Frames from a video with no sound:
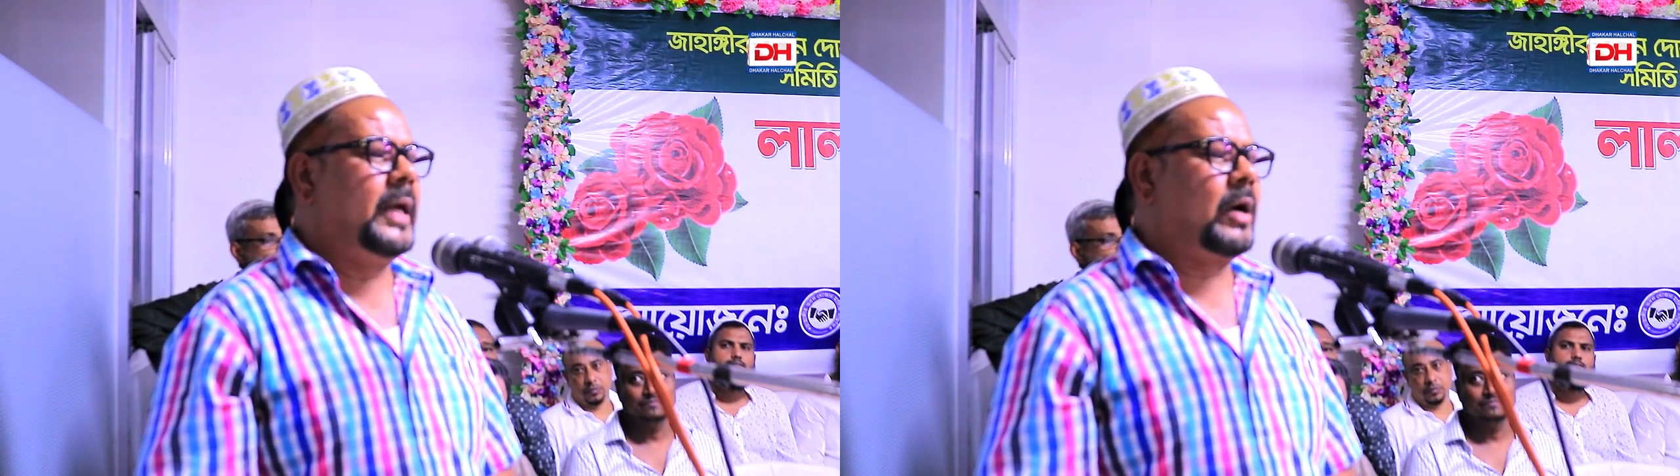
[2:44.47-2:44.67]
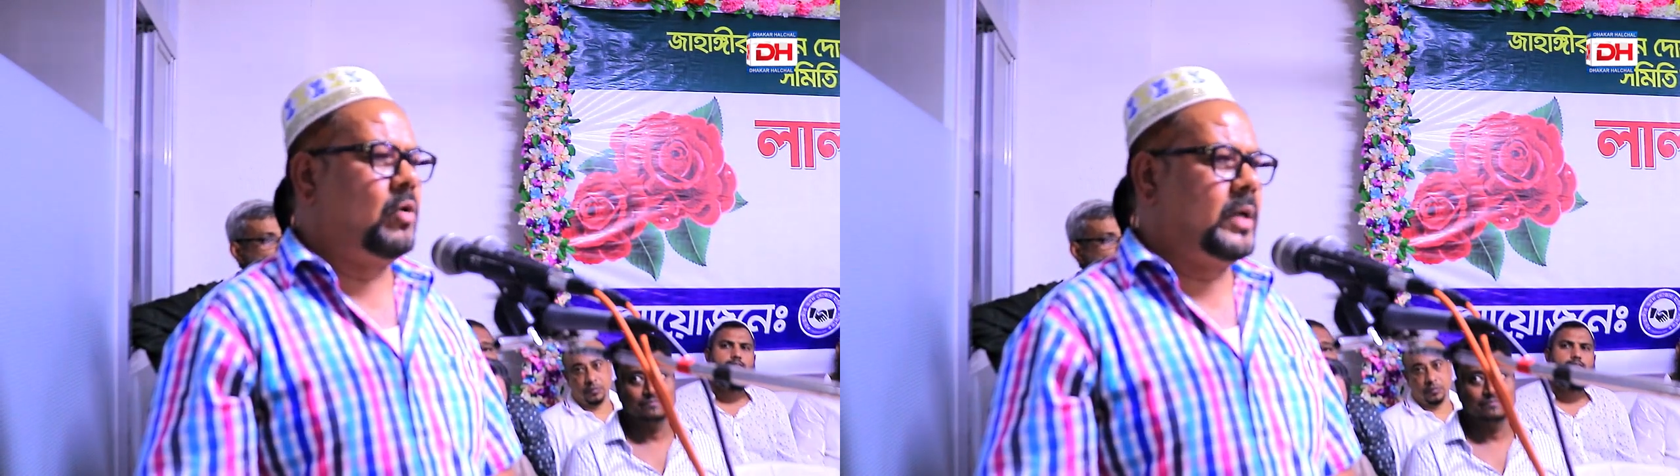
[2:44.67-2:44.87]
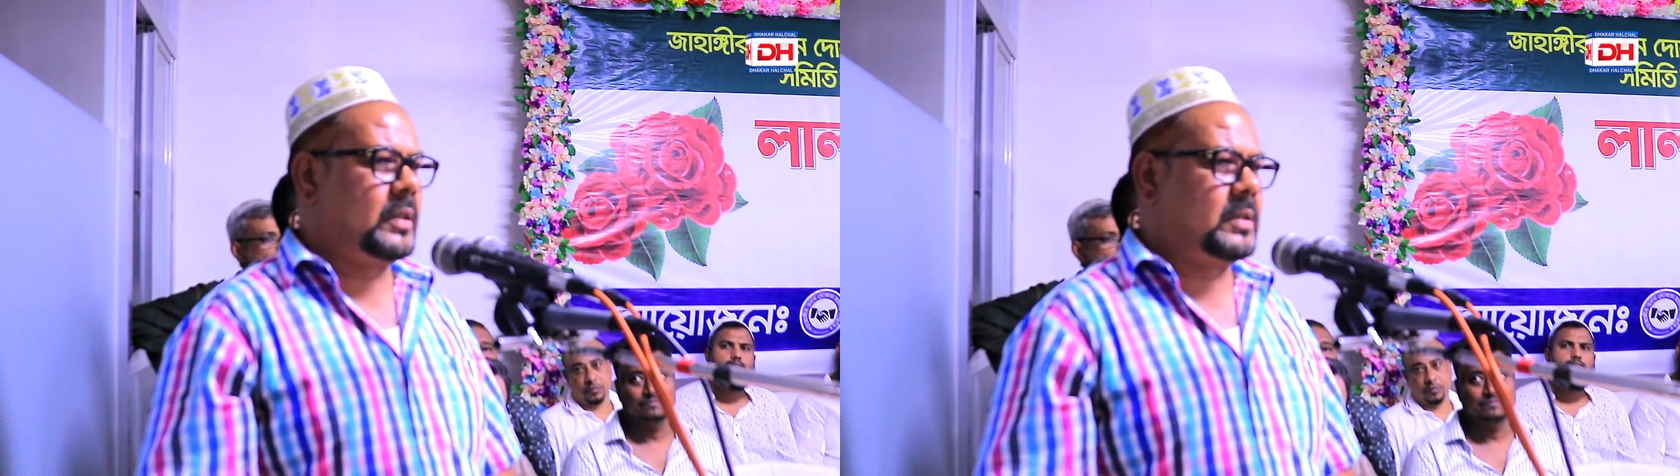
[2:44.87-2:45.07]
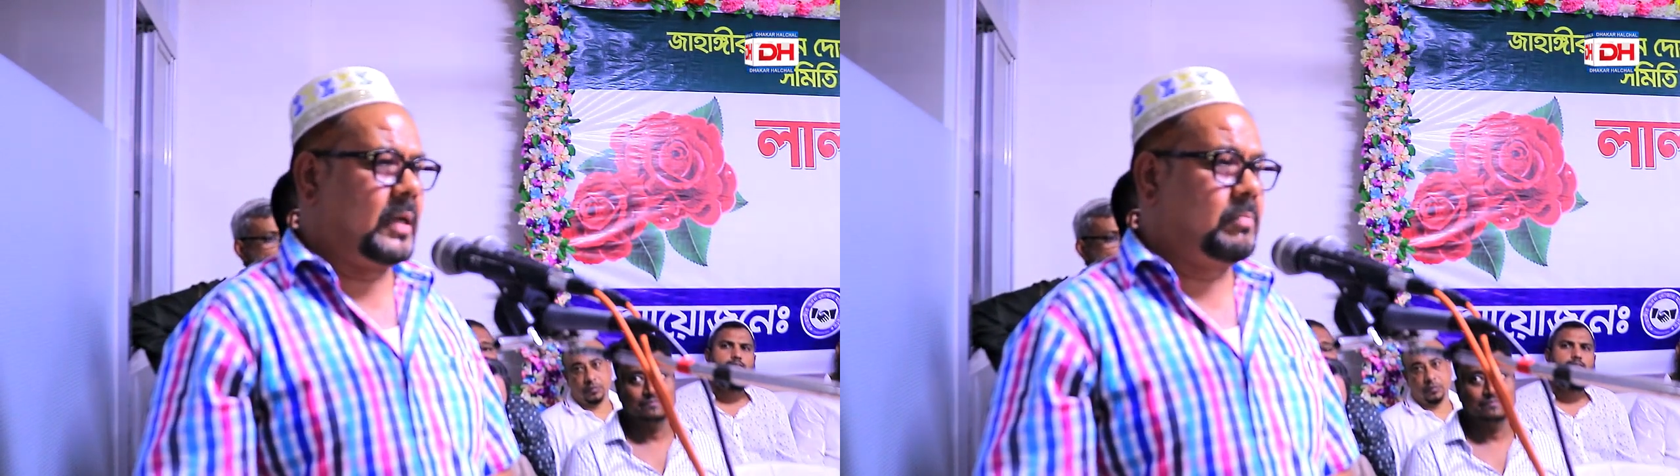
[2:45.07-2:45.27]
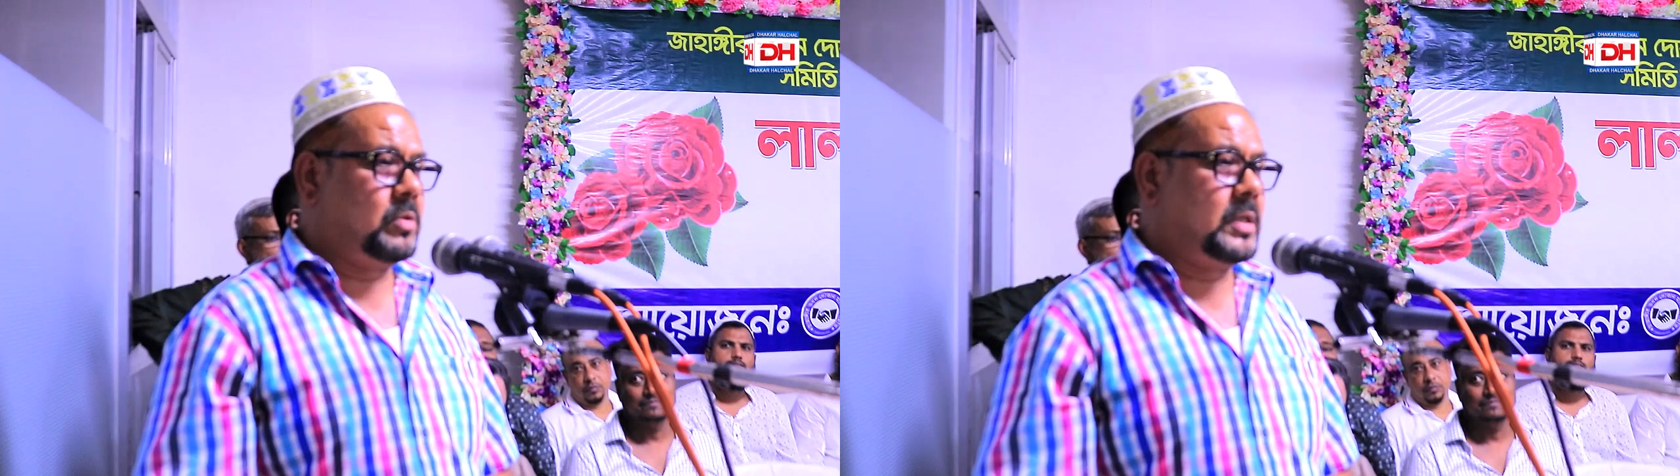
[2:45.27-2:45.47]
এখন একটা
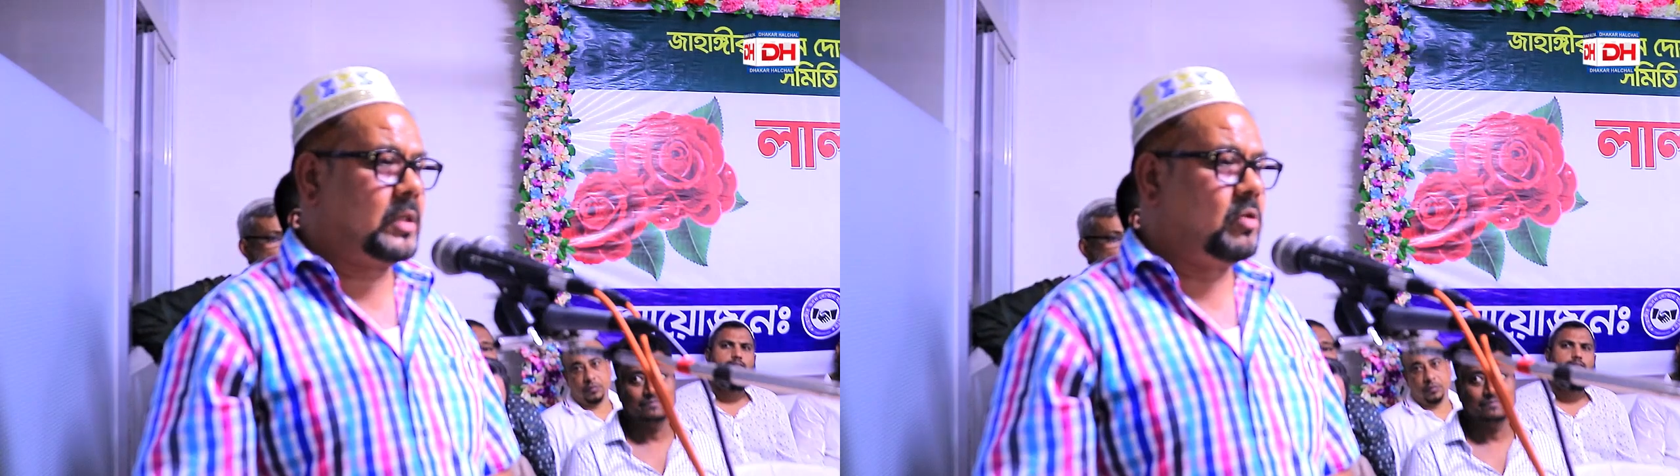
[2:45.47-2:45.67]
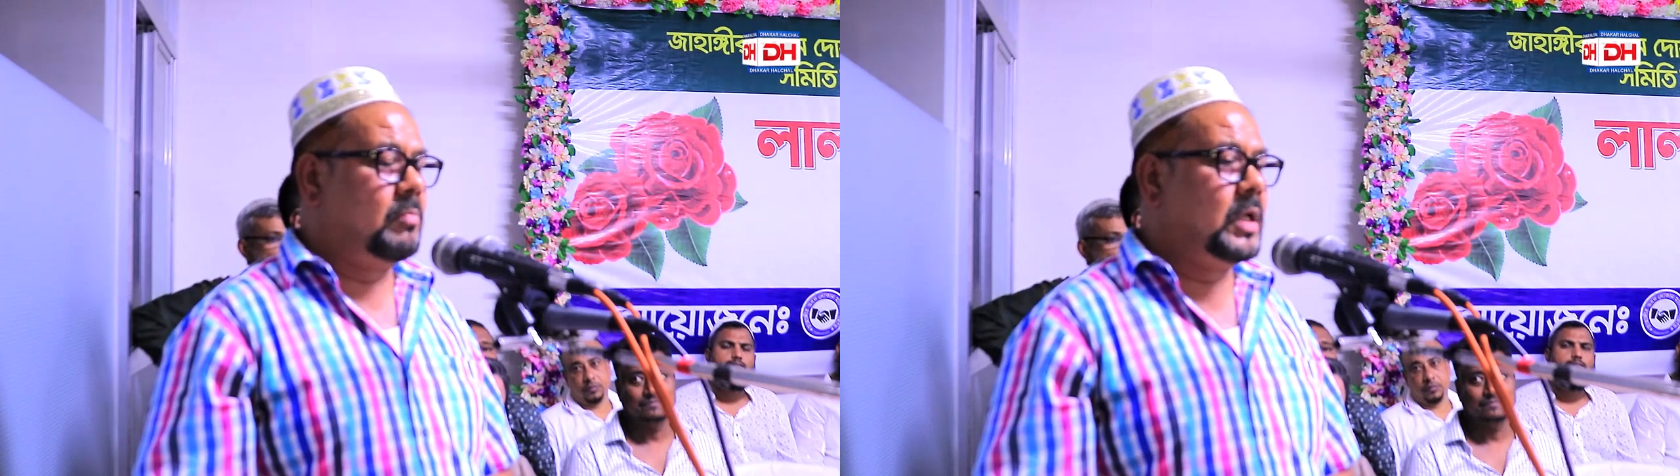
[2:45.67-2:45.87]
একদম